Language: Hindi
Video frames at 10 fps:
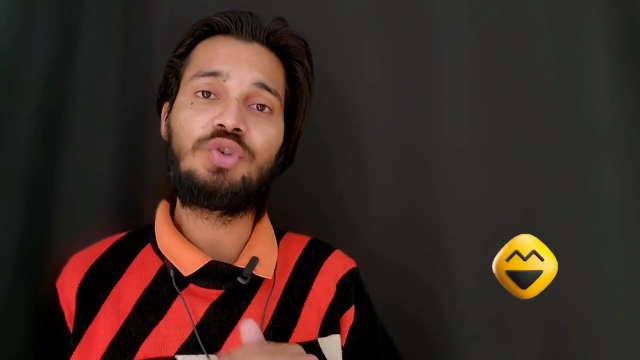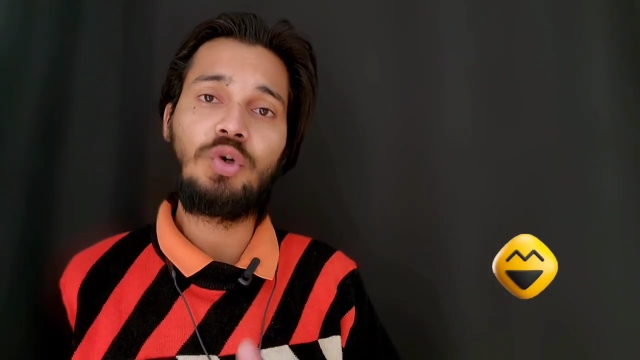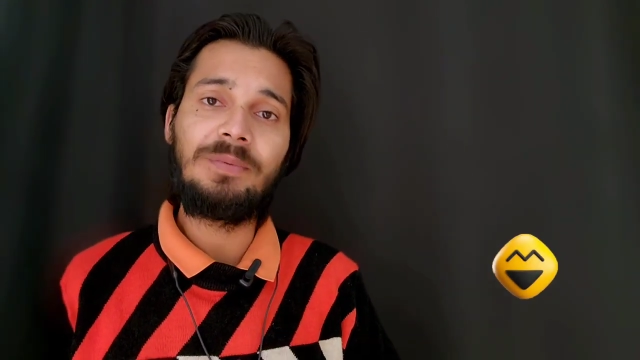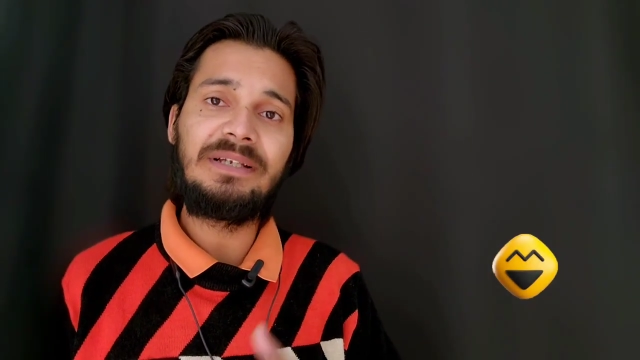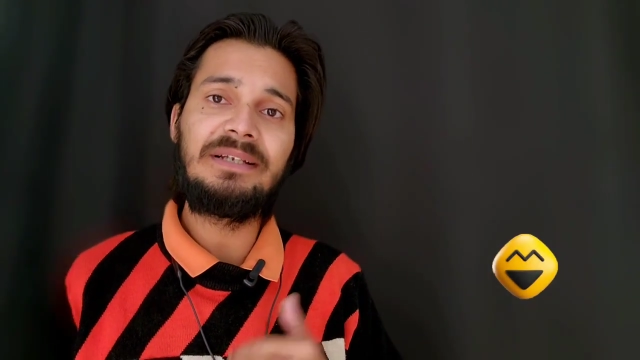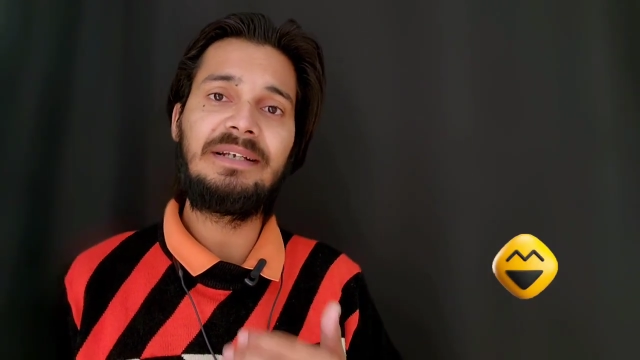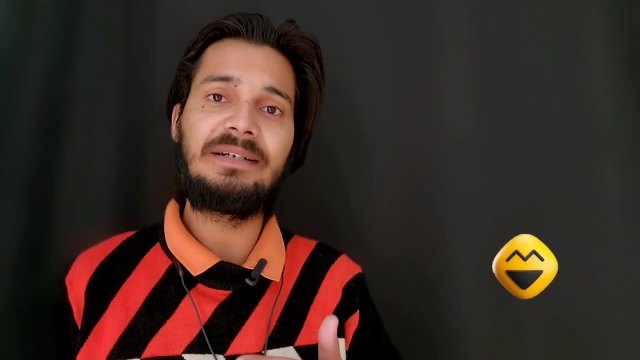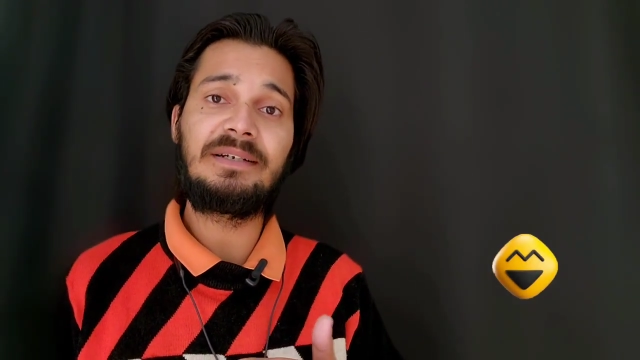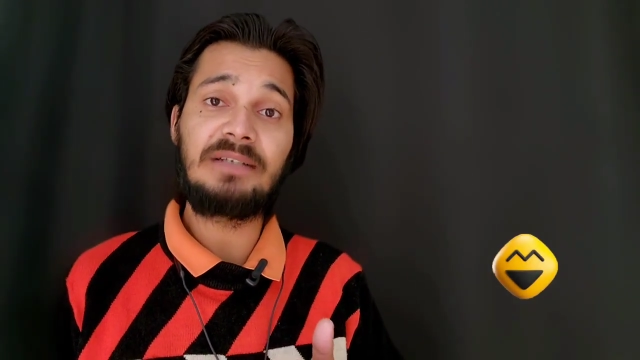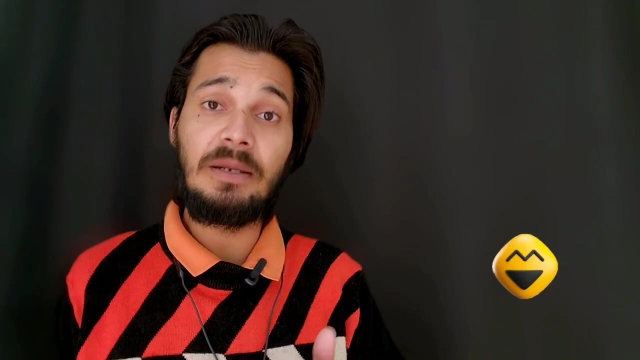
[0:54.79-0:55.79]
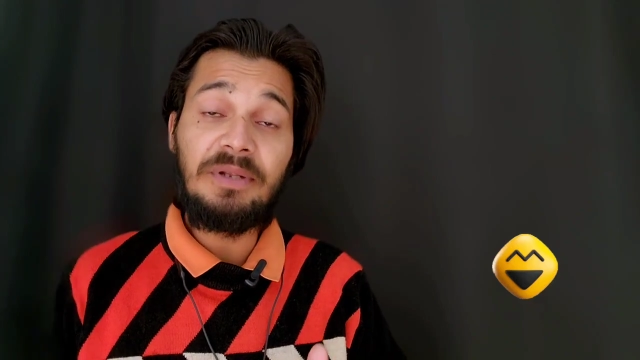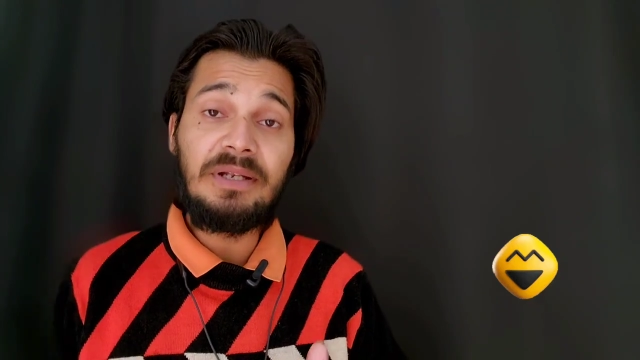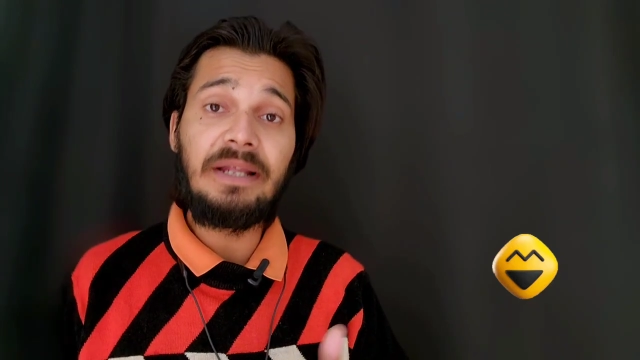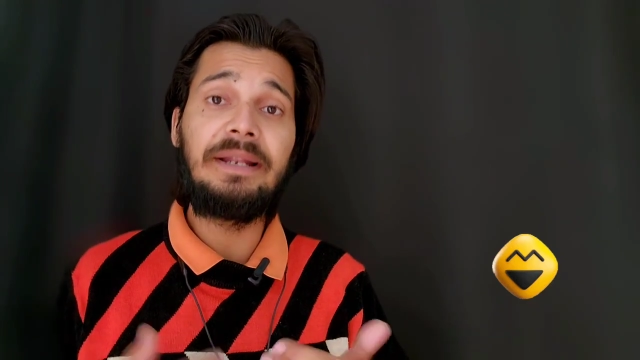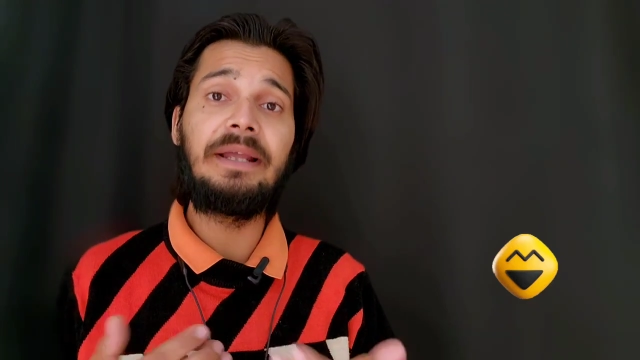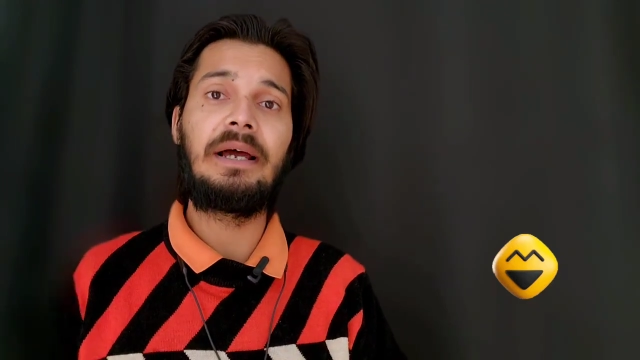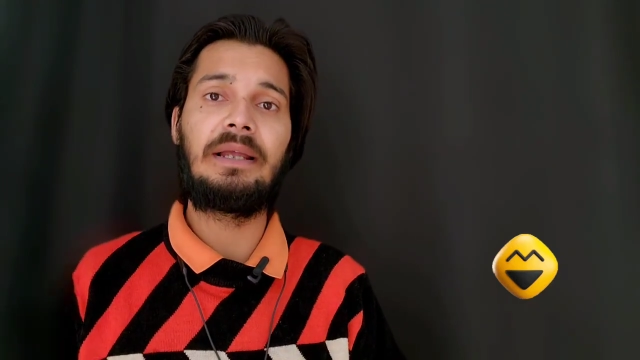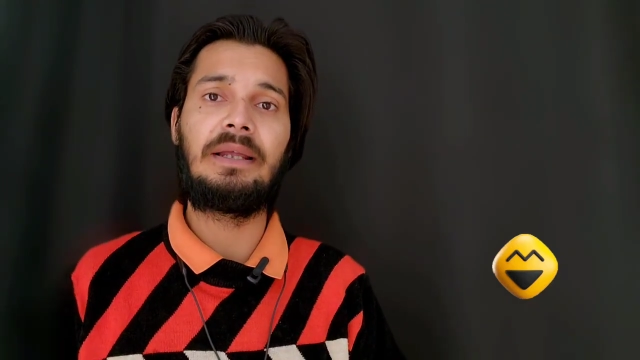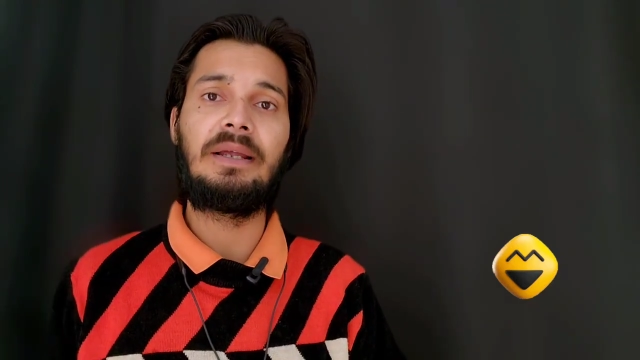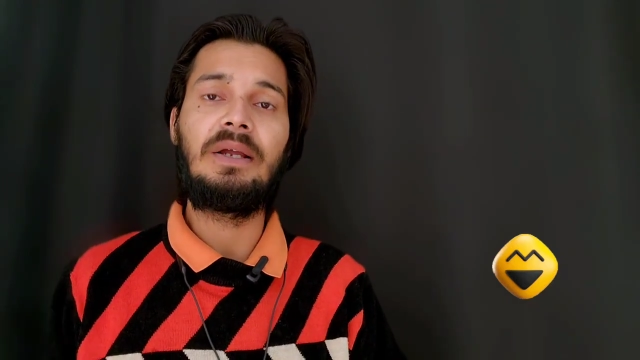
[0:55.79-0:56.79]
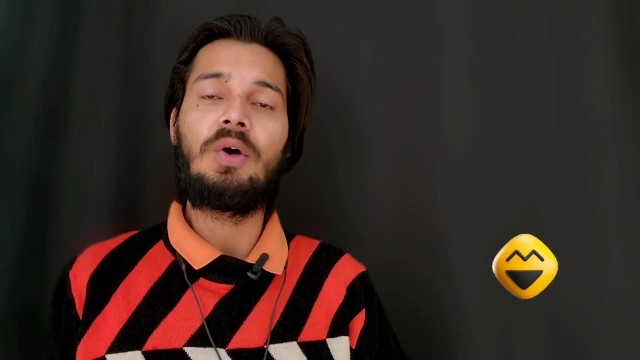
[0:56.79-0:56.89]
जो भी क्रिएटर्स अभी नए नए आए हैं